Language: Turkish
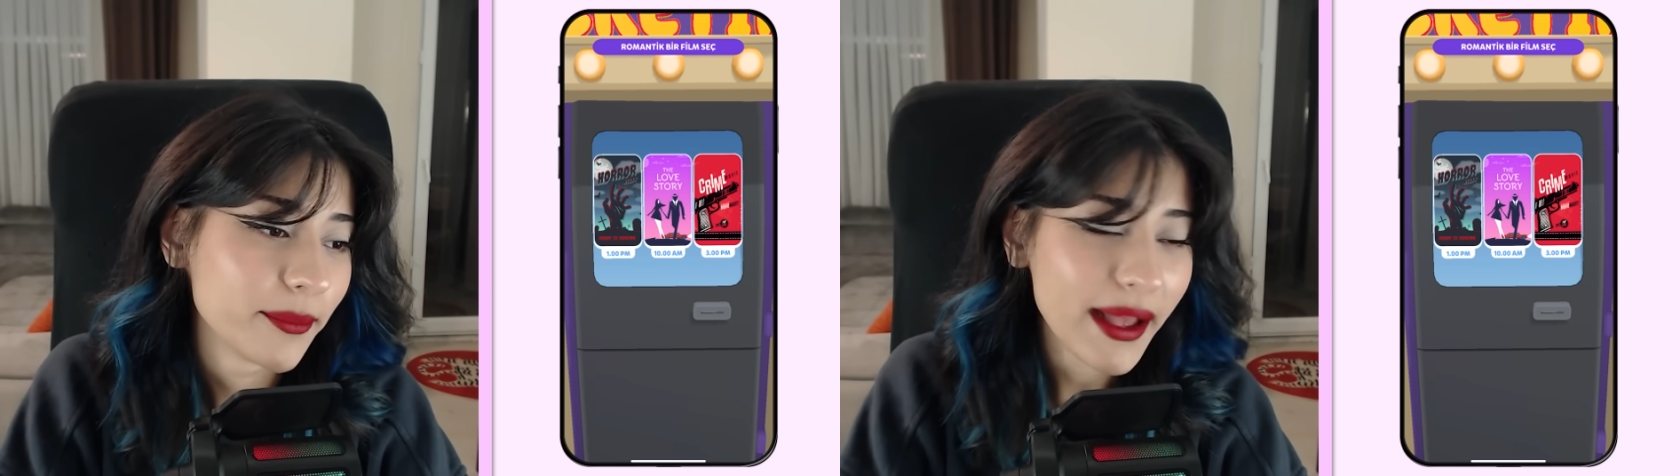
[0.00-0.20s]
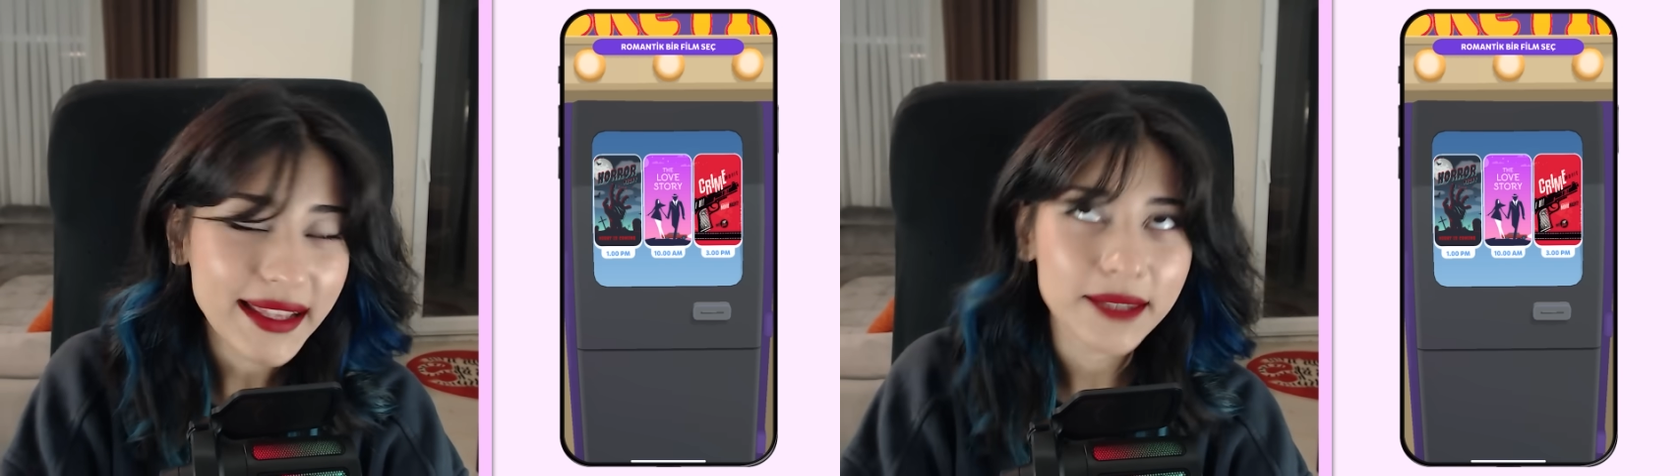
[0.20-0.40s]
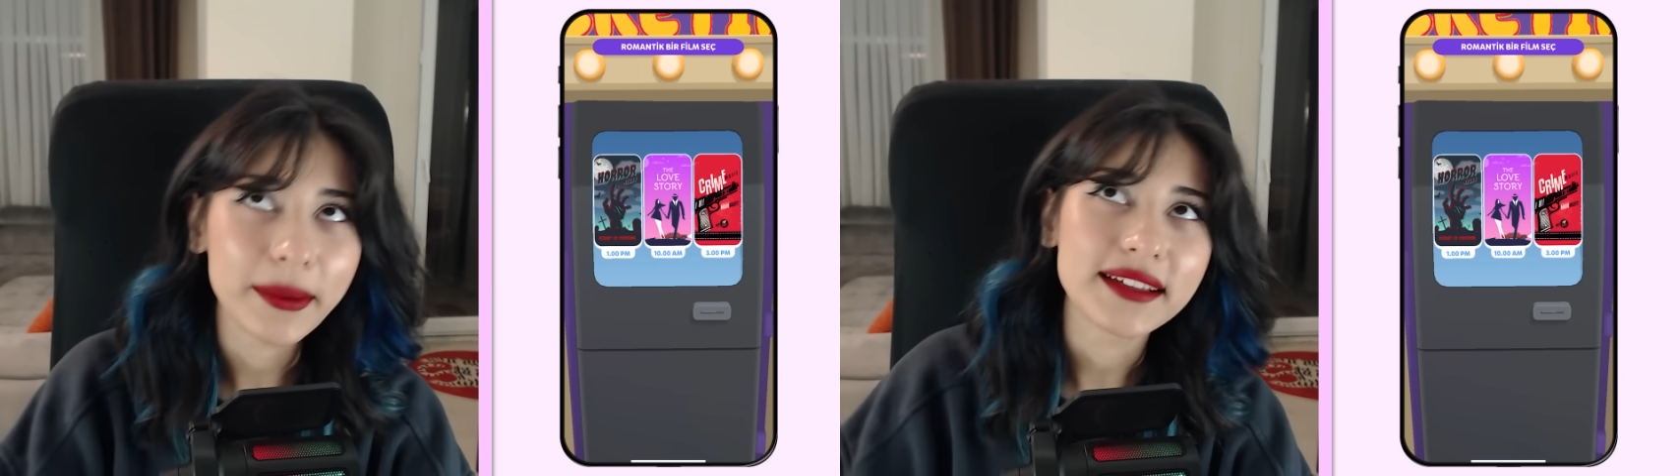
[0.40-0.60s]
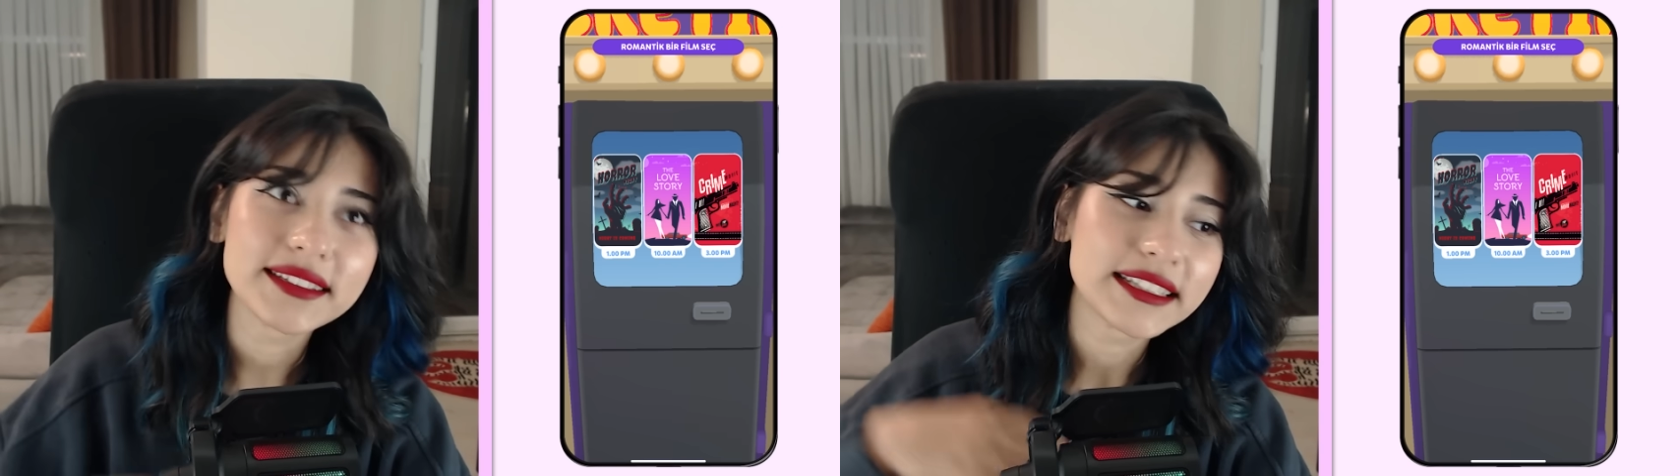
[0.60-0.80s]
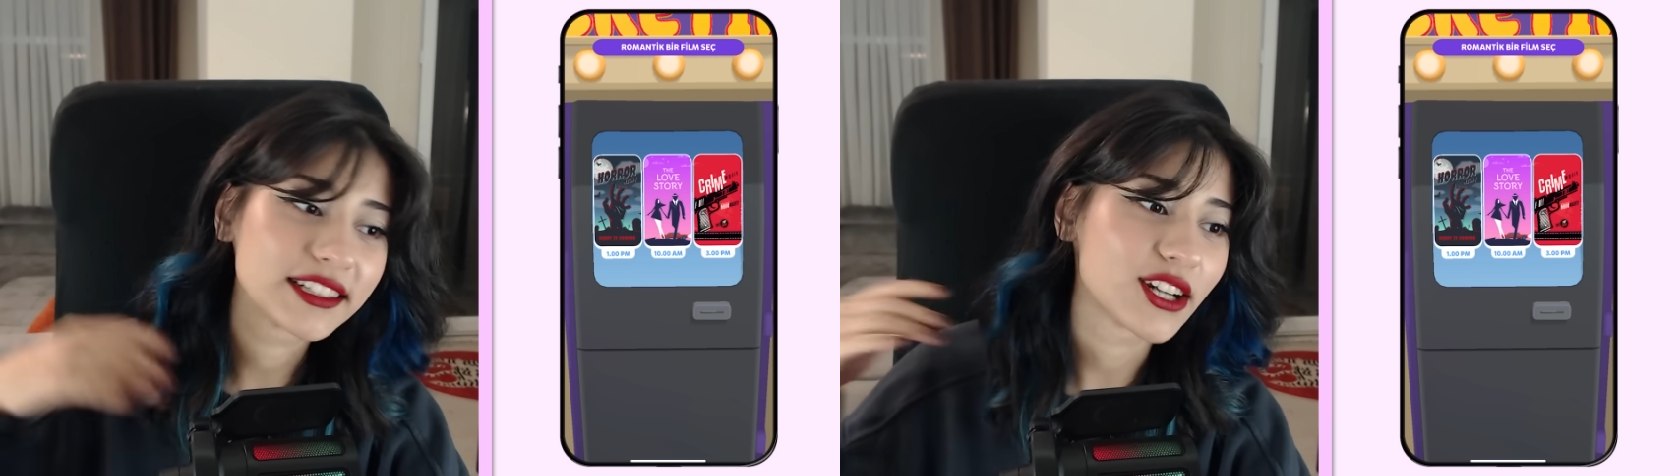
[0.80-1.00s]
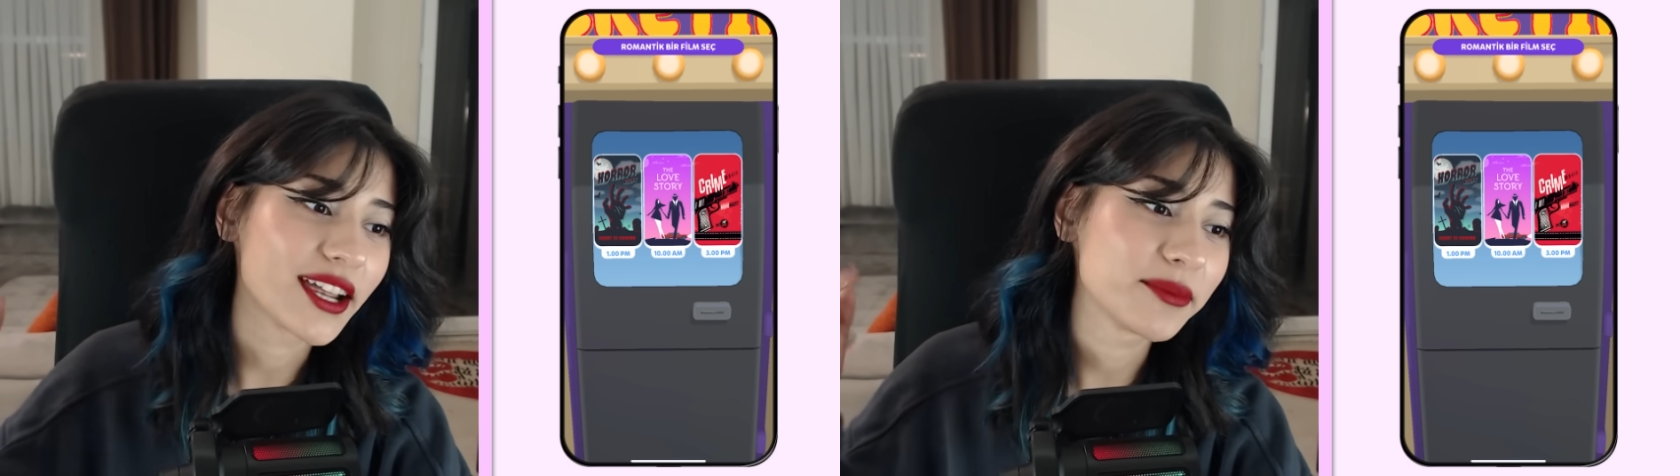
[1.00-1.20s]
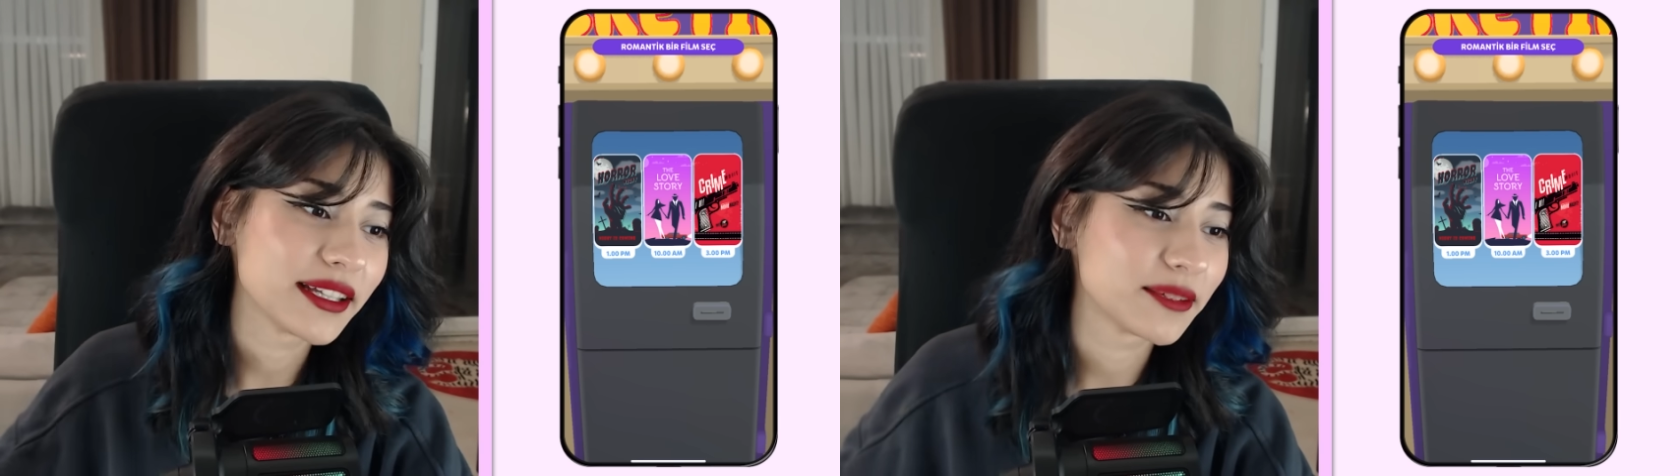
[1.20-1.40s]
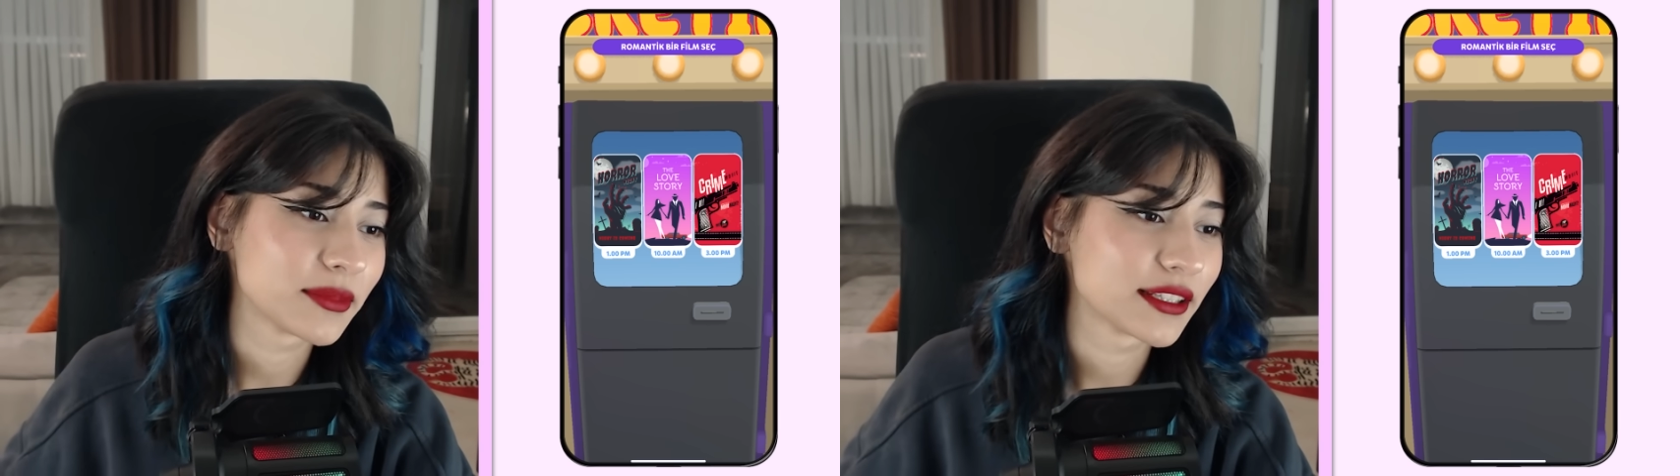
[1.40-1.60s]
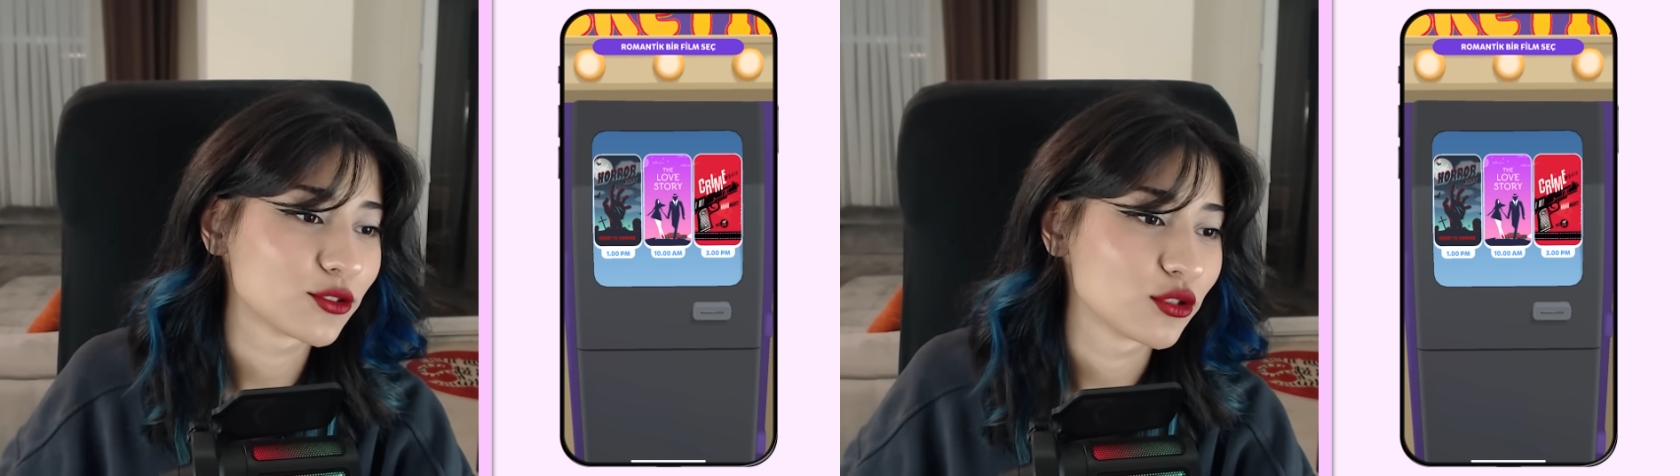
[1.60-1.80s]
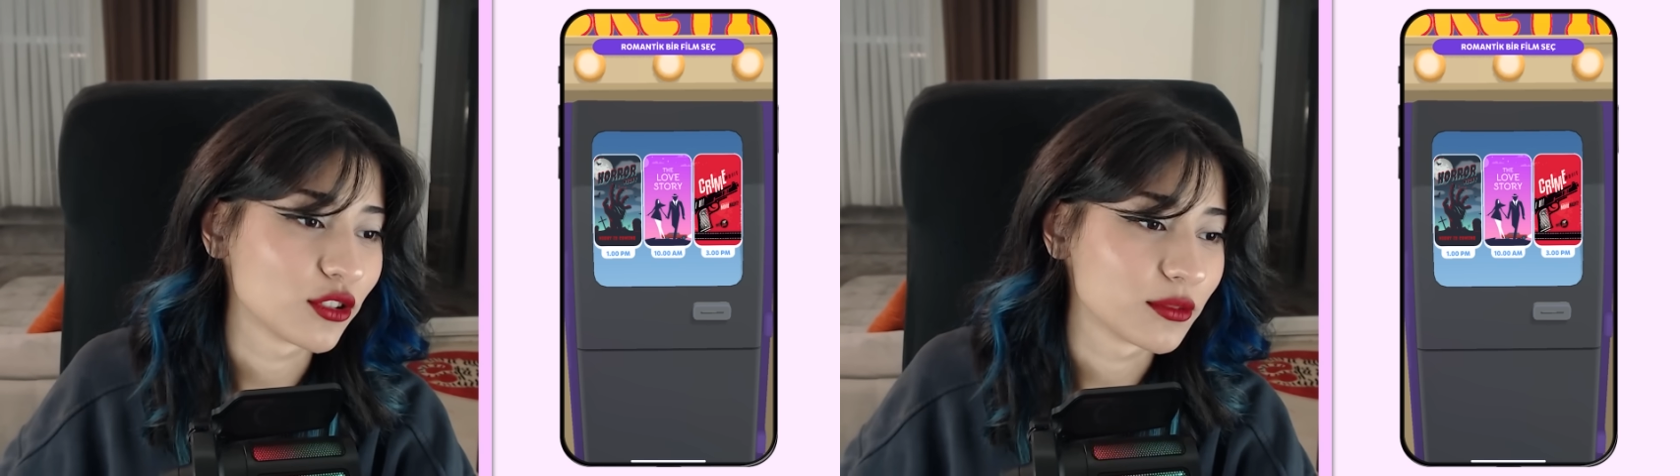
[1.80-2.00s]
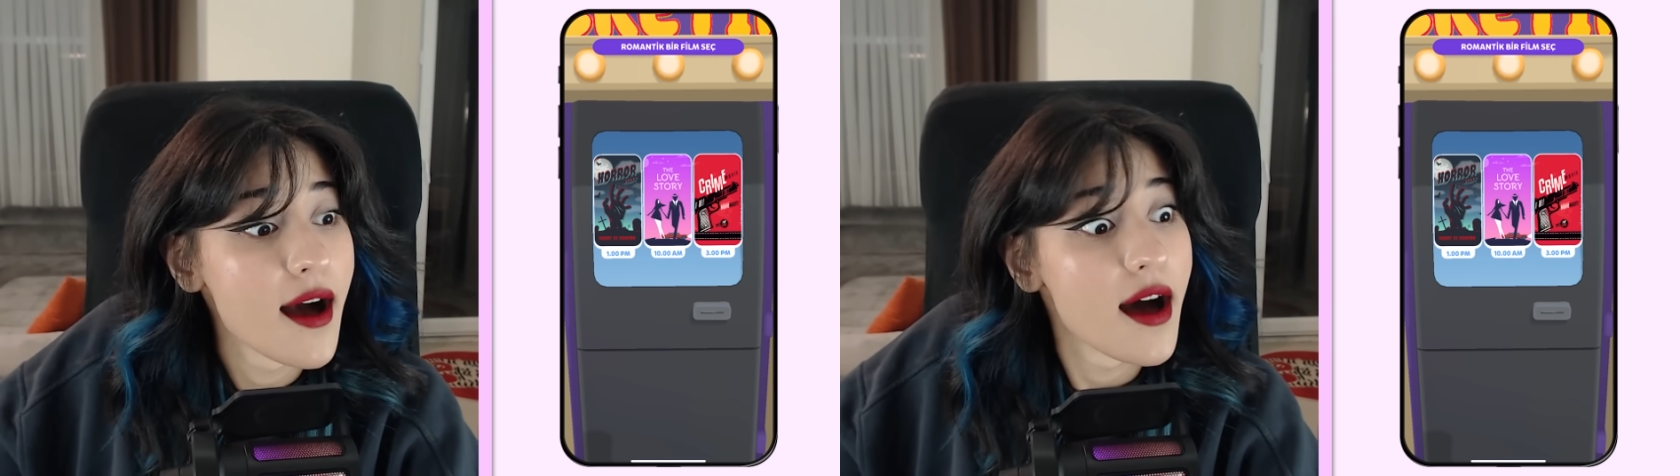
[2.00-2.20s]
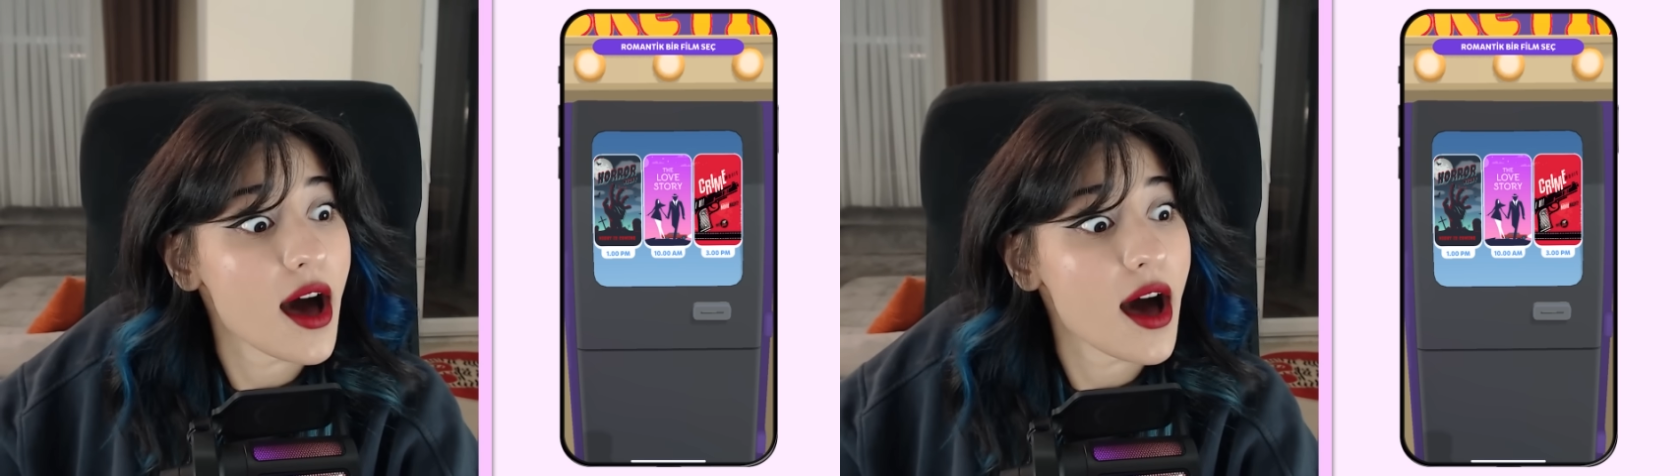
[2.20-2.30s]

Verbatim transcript: Belki ben crime'a gitmek istiyorum.